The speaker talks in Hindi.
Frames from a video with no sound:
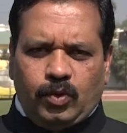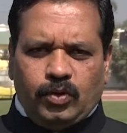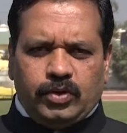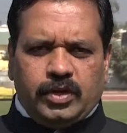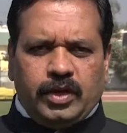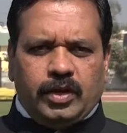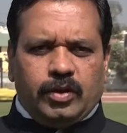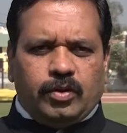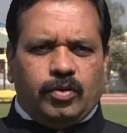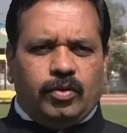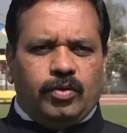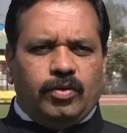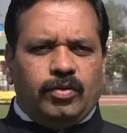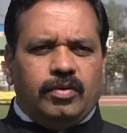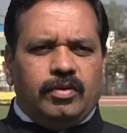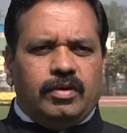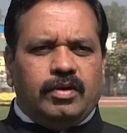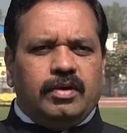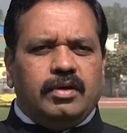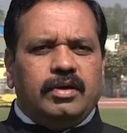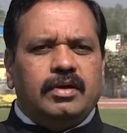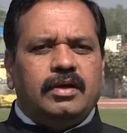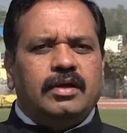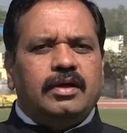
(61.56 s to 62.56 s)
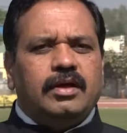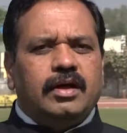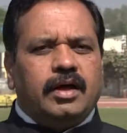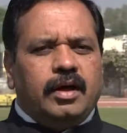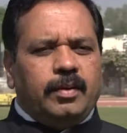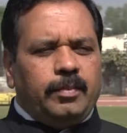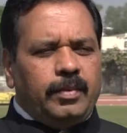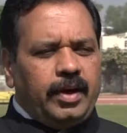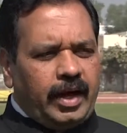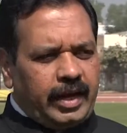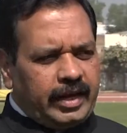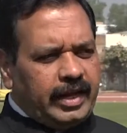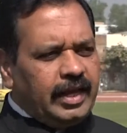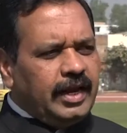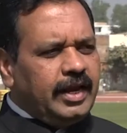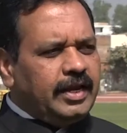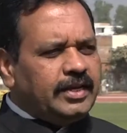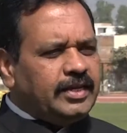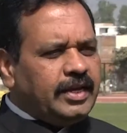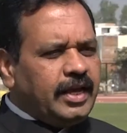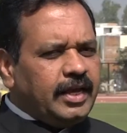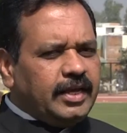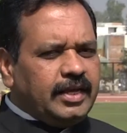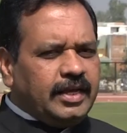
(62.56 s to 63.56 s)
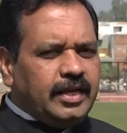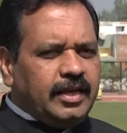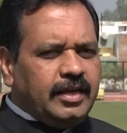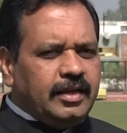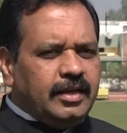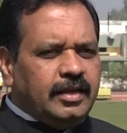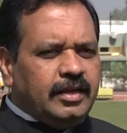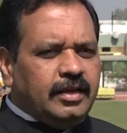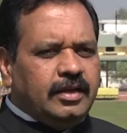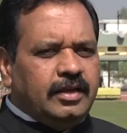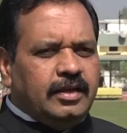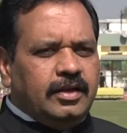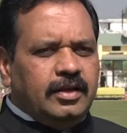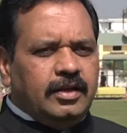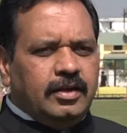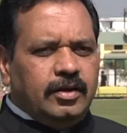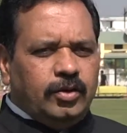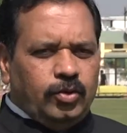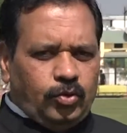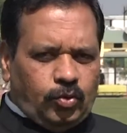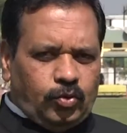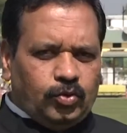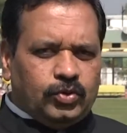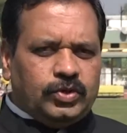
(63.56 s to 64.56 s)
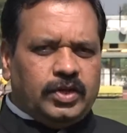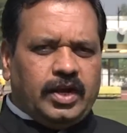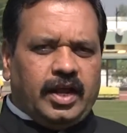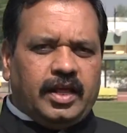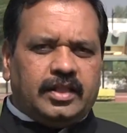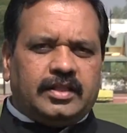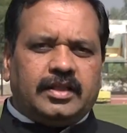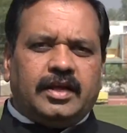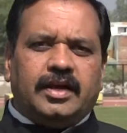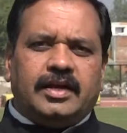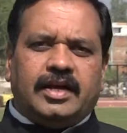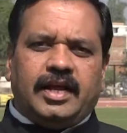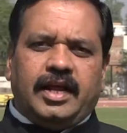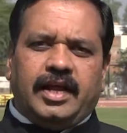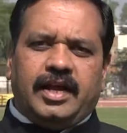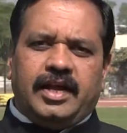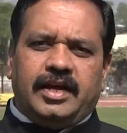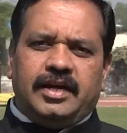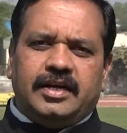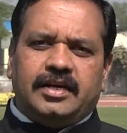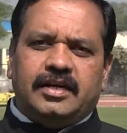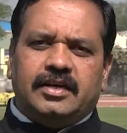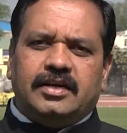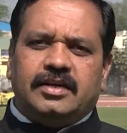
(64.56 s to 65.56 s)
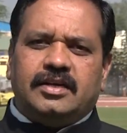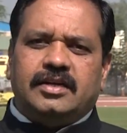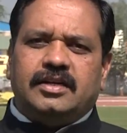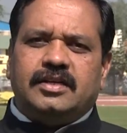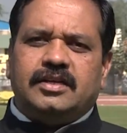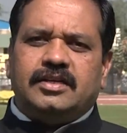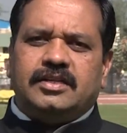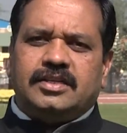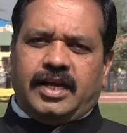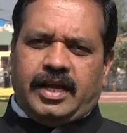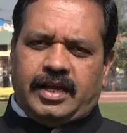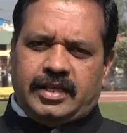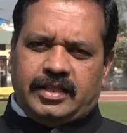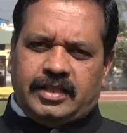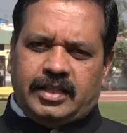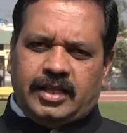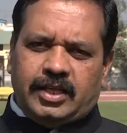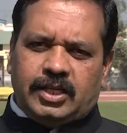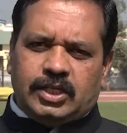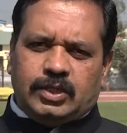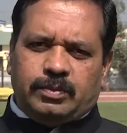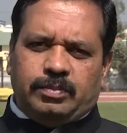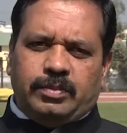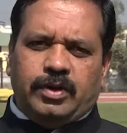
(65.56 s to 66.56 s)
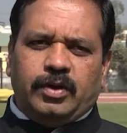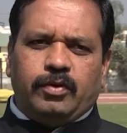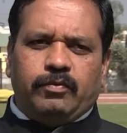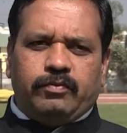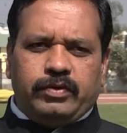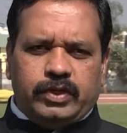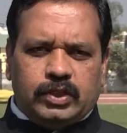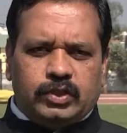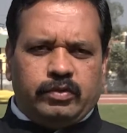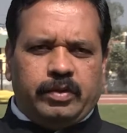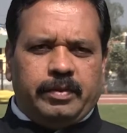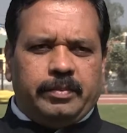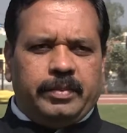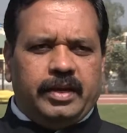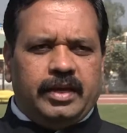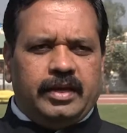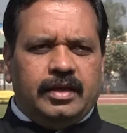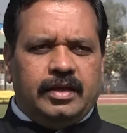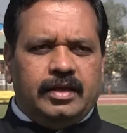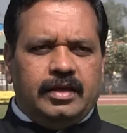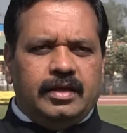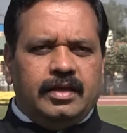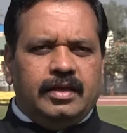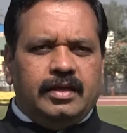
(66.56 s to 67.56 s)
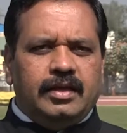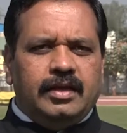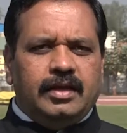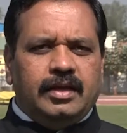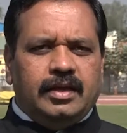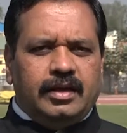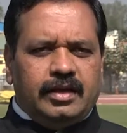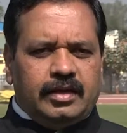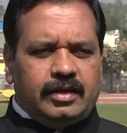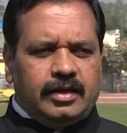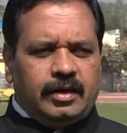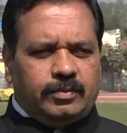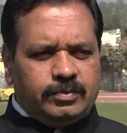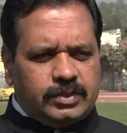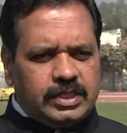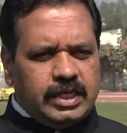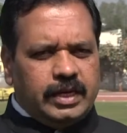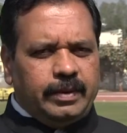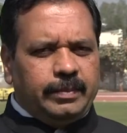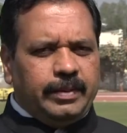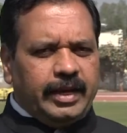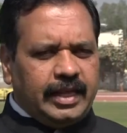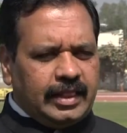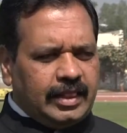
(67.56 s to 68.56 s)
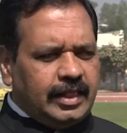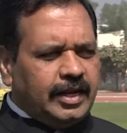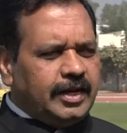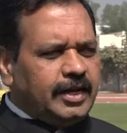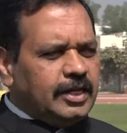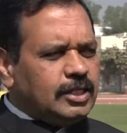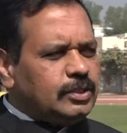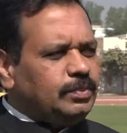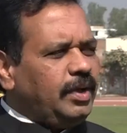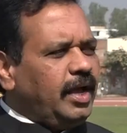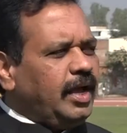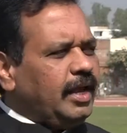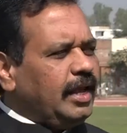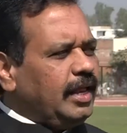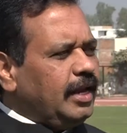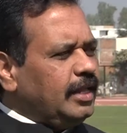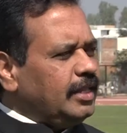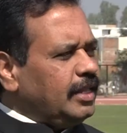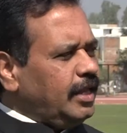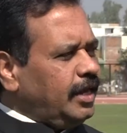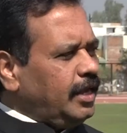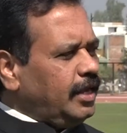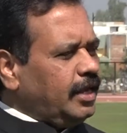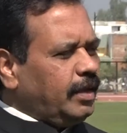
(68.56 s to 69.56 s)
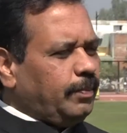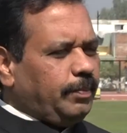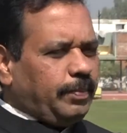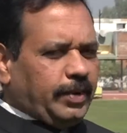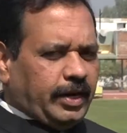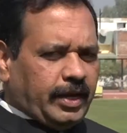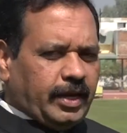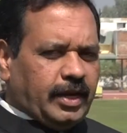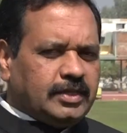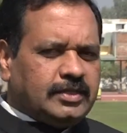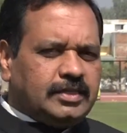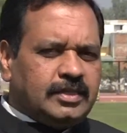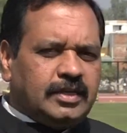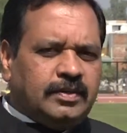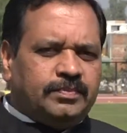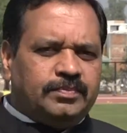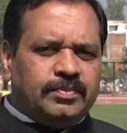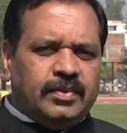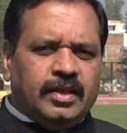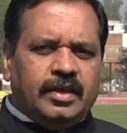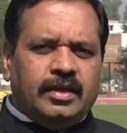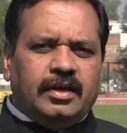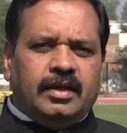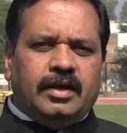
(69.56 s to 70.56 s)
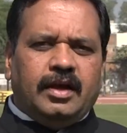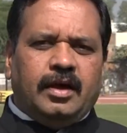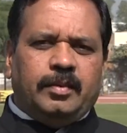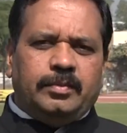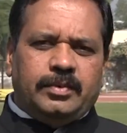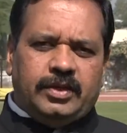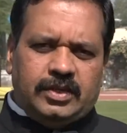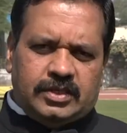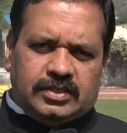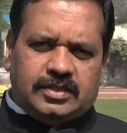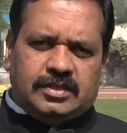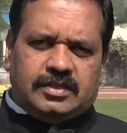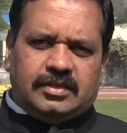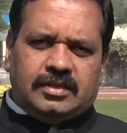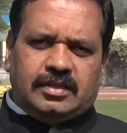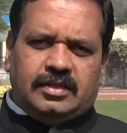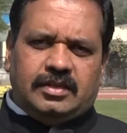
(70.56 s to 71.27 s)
मौके को हम आगे ले जाएंगे और गुजरात का टैलेंट शायद देश में और विश्व में कम से कम एथलेटिक्स में आगे ले जाने का प्रयास हम इस